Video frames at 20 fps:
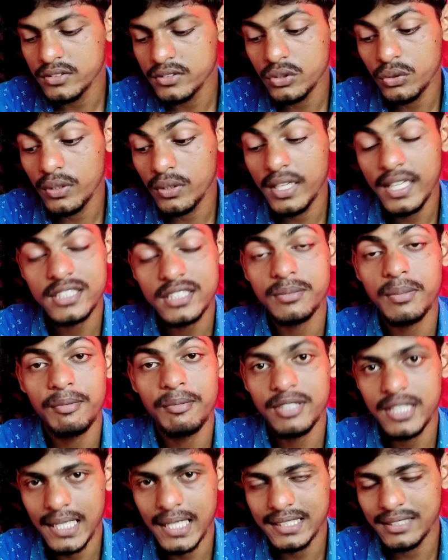কিন্তু
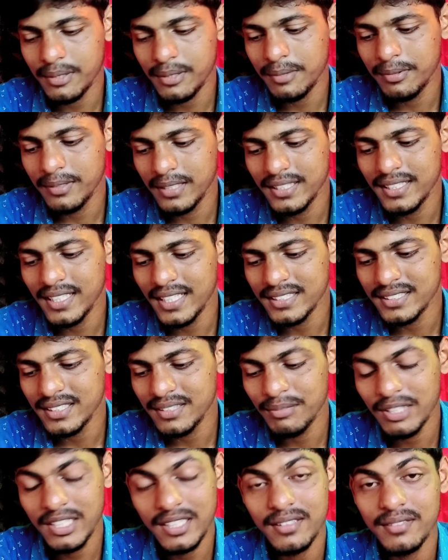রিল্যাক্সভাবে থাকতে পারবে না ঠিক
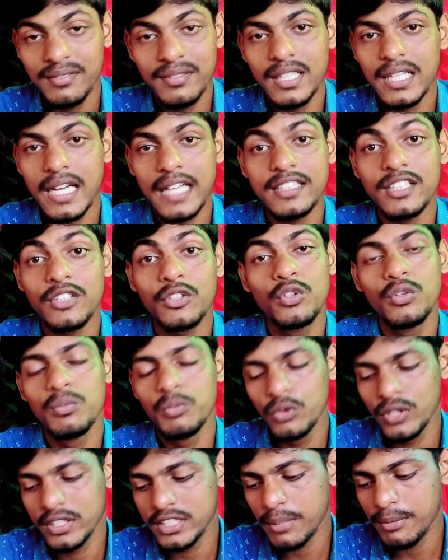আছে মানে রাতের
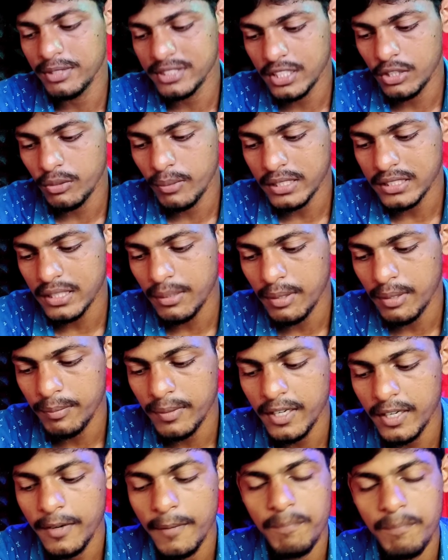ঘুম উড়ে যাবে সেরকম একটা
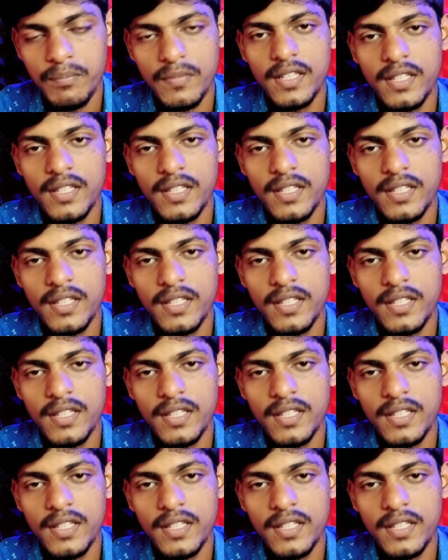ব্যাপার